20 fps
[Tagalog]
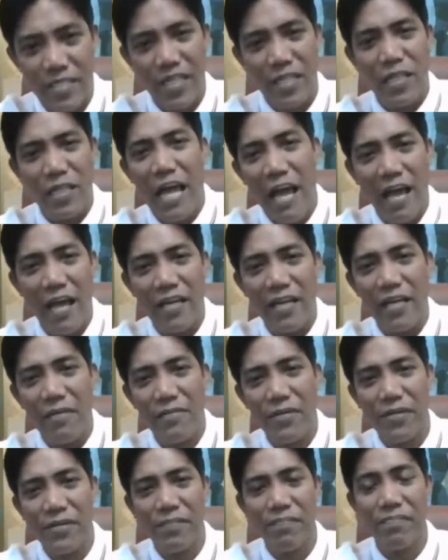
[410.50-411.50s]
Sa
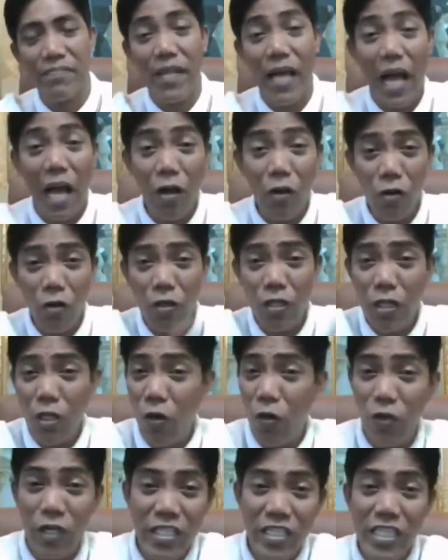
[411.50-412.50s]
tahanan mo. Ako ho,
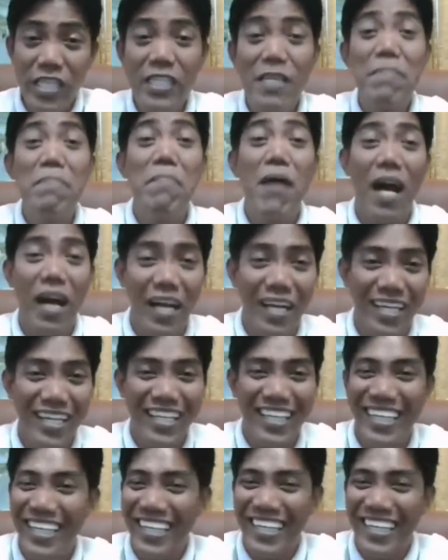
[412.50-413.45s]
hindi ako nagsisimba.